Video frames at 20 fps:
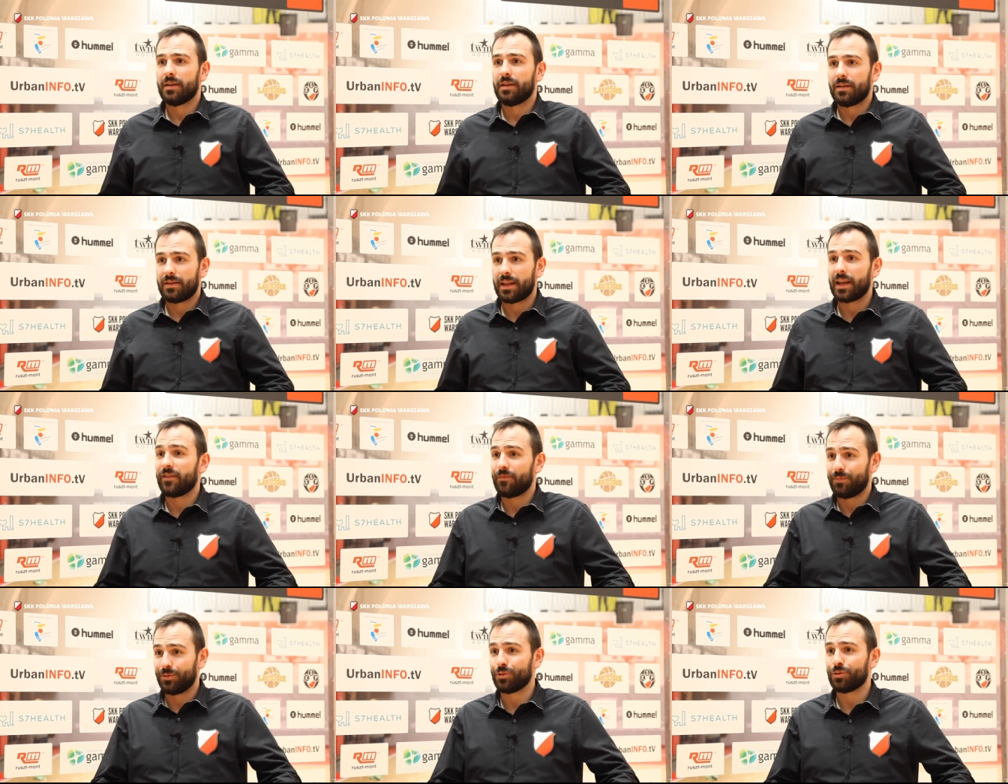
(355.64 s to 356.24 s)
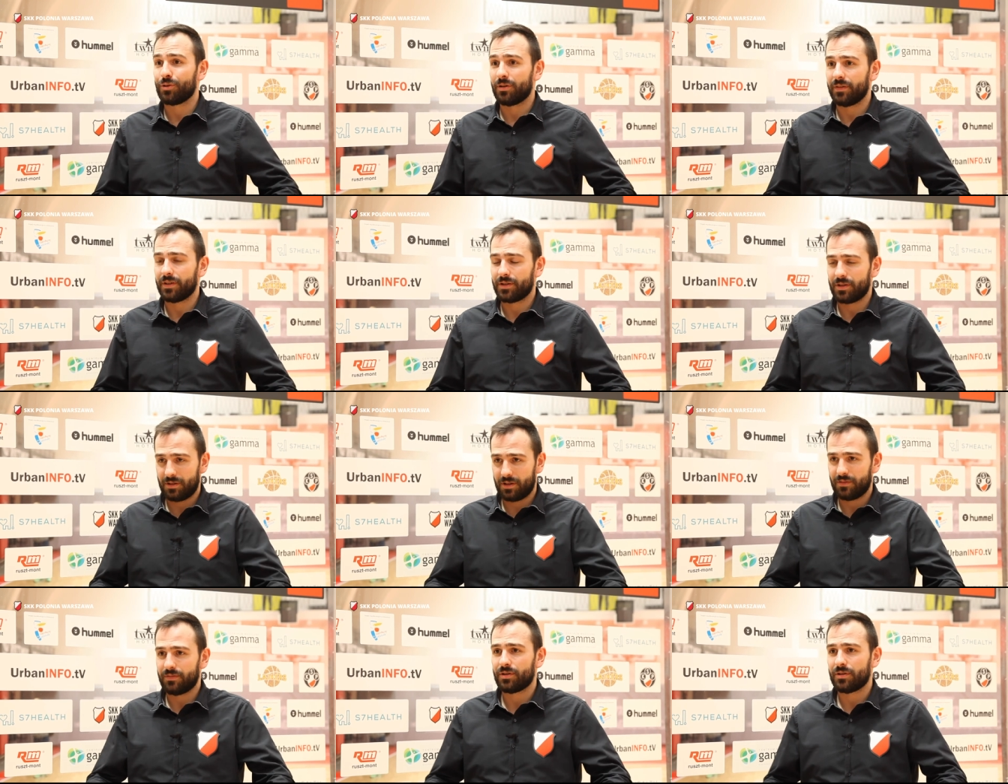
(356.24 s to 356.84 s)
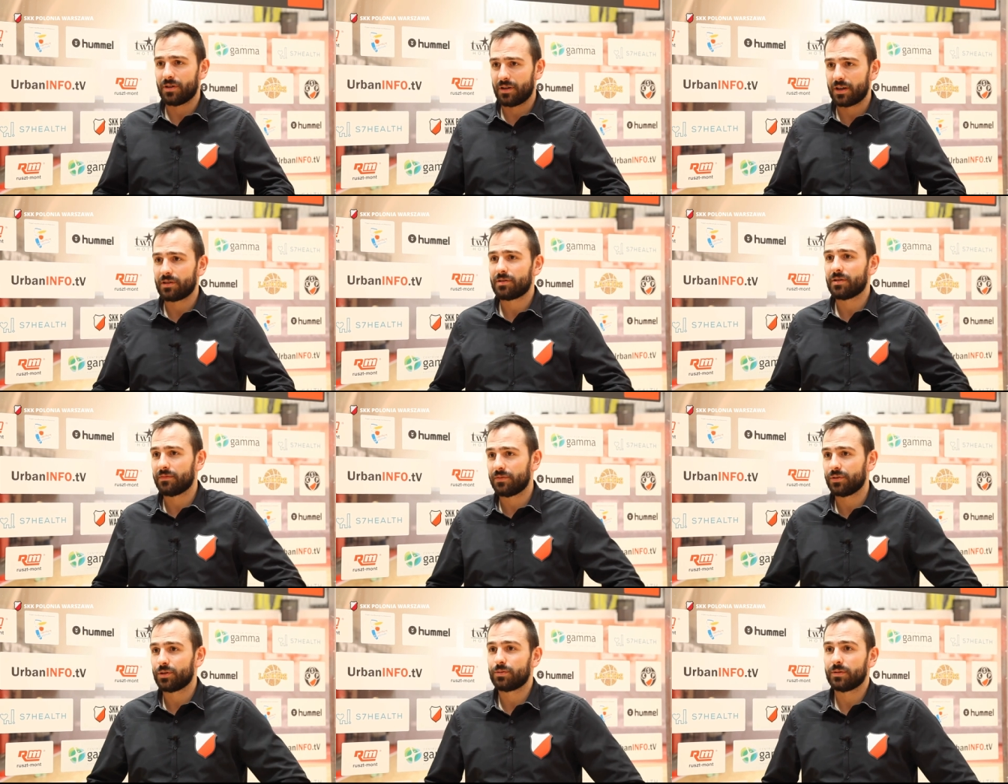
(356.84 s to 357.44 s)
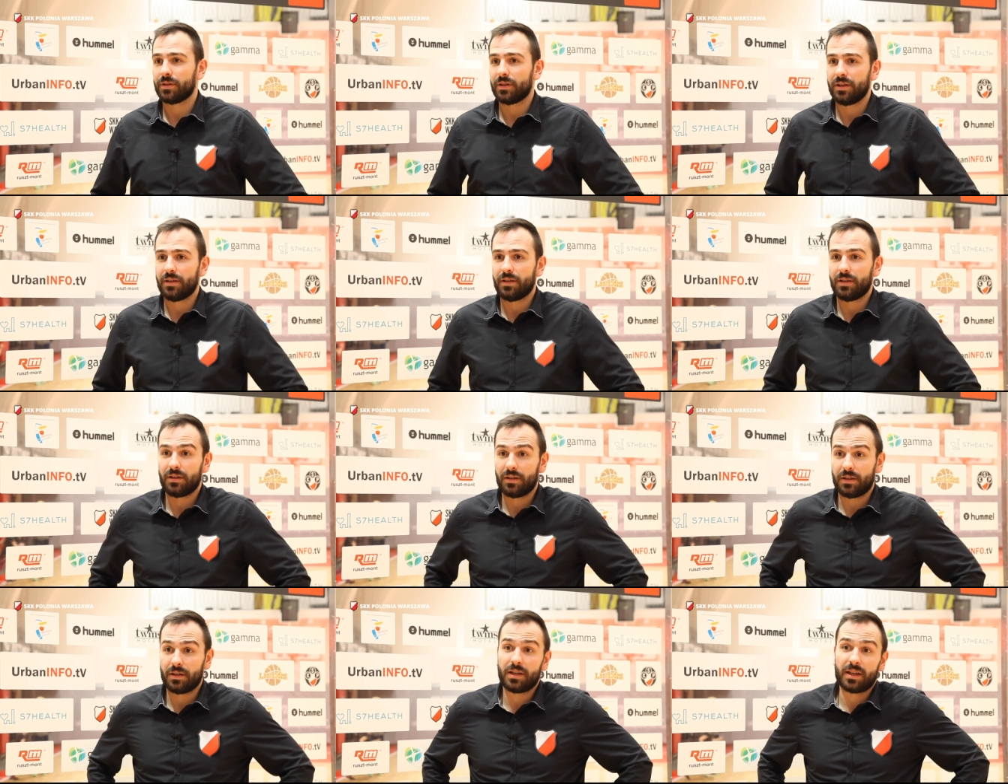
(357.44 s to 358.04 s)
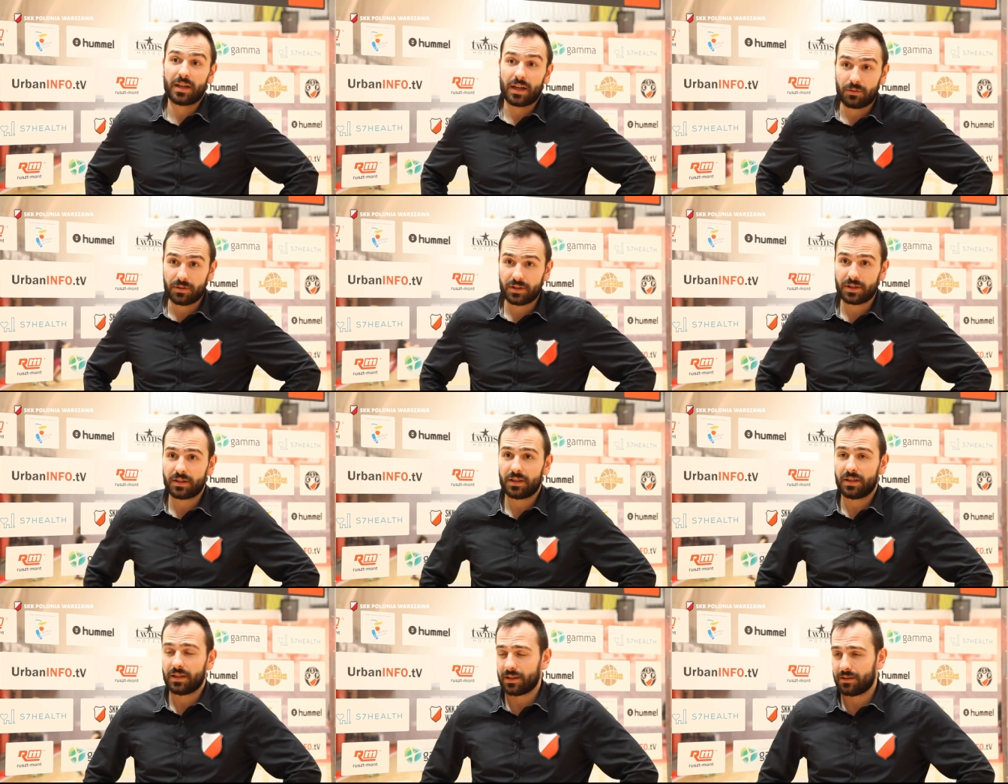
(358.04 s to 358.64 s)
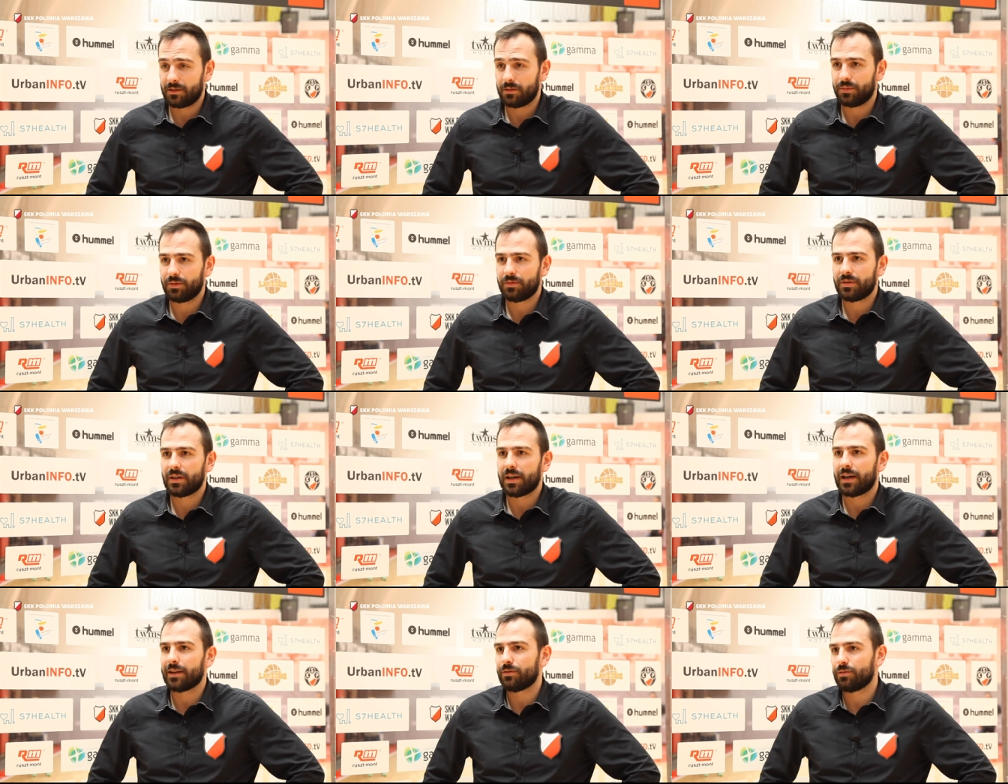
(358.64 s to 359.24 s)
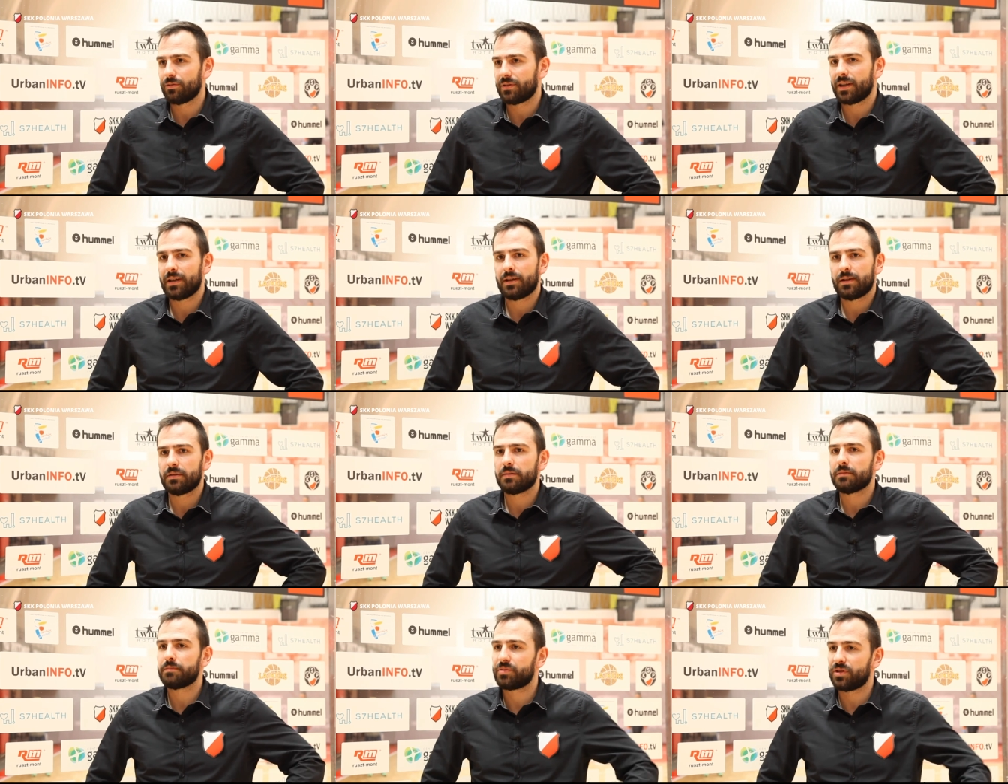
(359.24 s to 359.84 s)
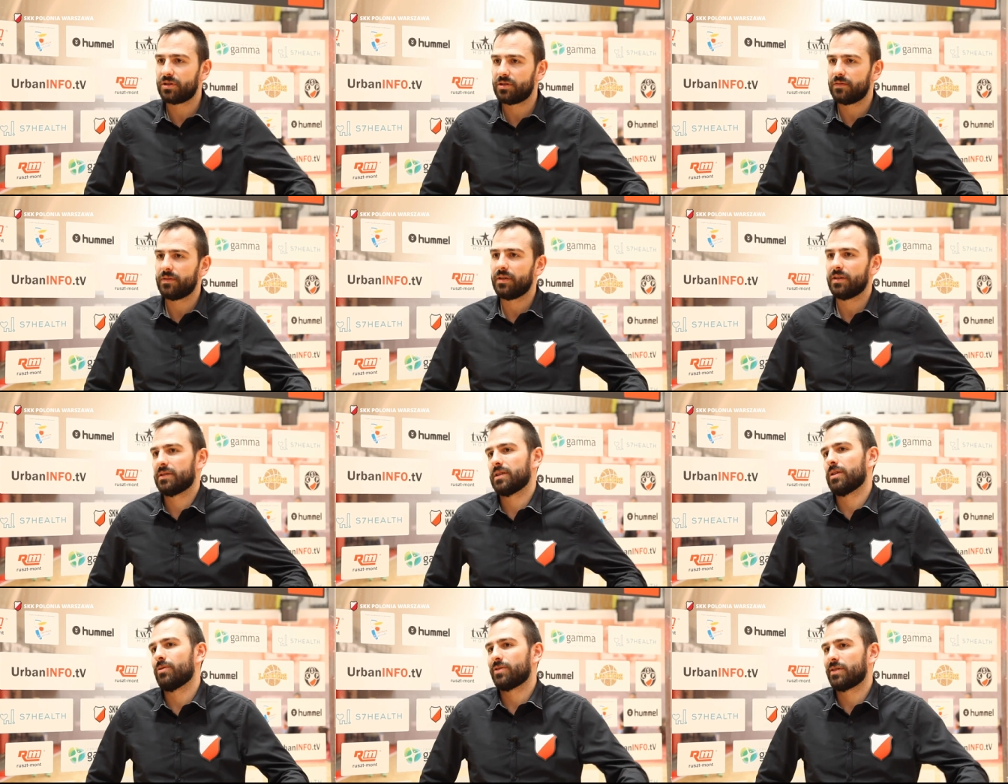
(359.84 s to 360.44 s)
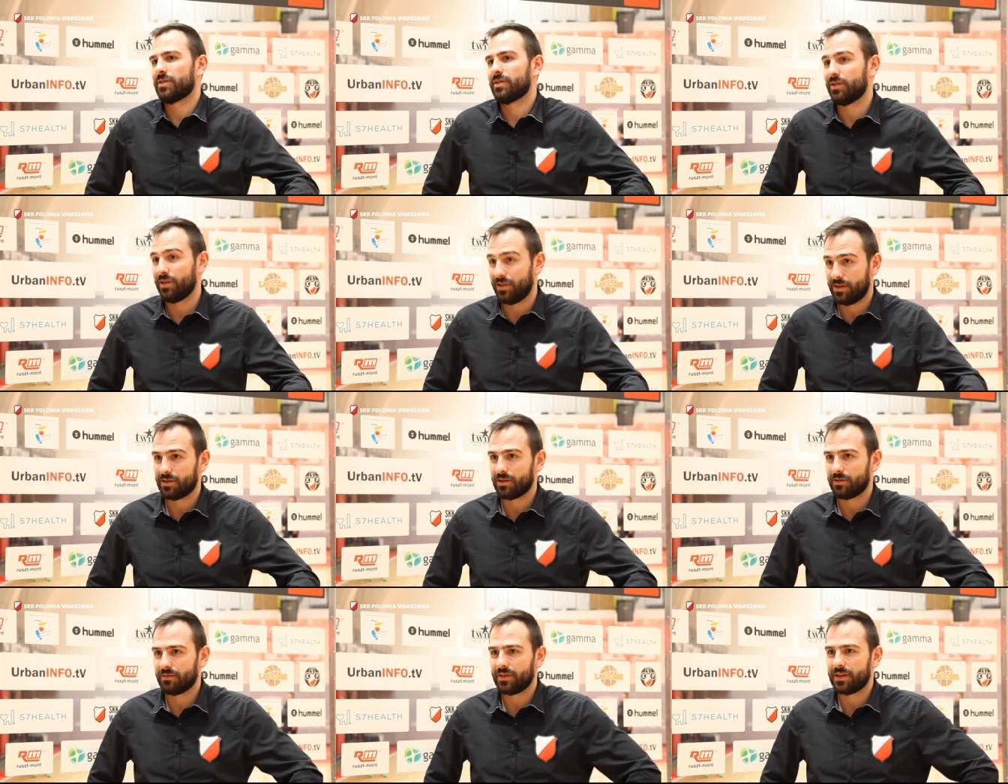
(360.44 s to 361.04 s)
tak jak w Pruszkowie, że dziewczyny nasze wyszły i, i, i grały i nadrobiły, a tutaj przeciwnik cały czas cisnął,